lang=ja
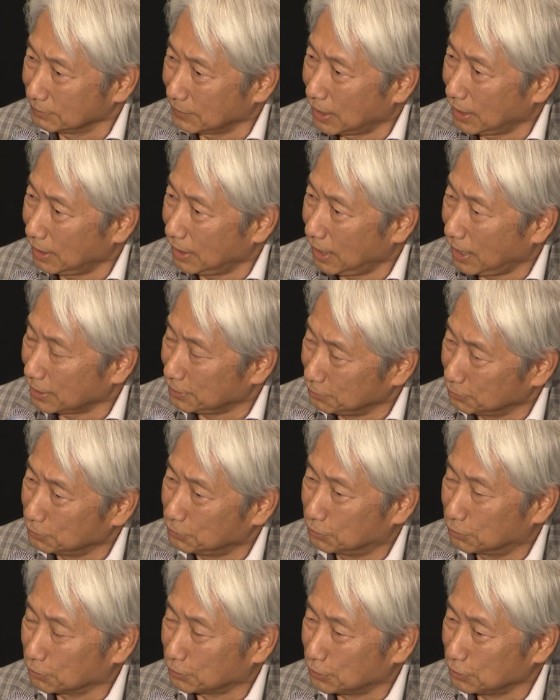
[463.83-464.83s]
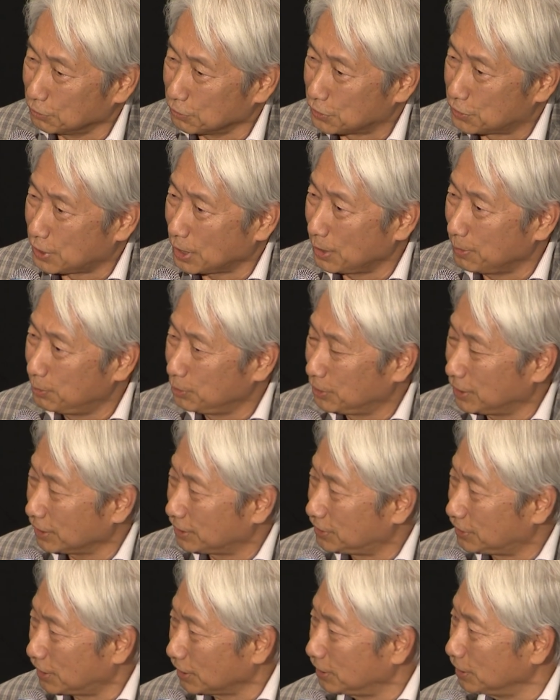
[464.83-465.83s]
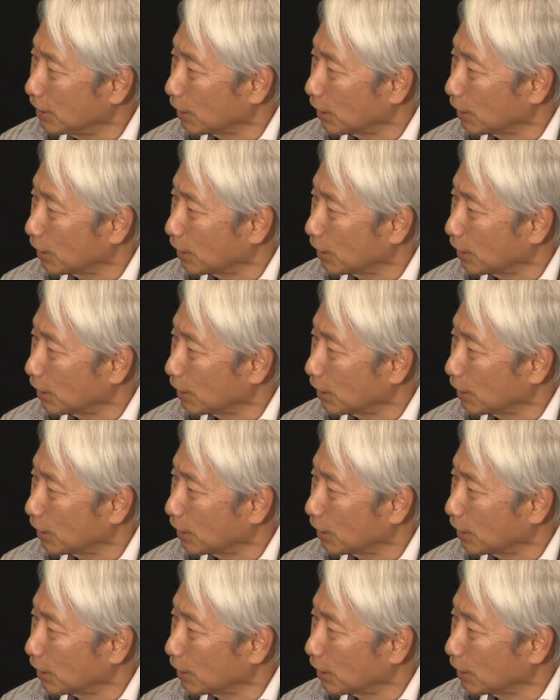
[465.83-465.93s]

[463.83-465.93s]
ハリウッドでいう西部劇的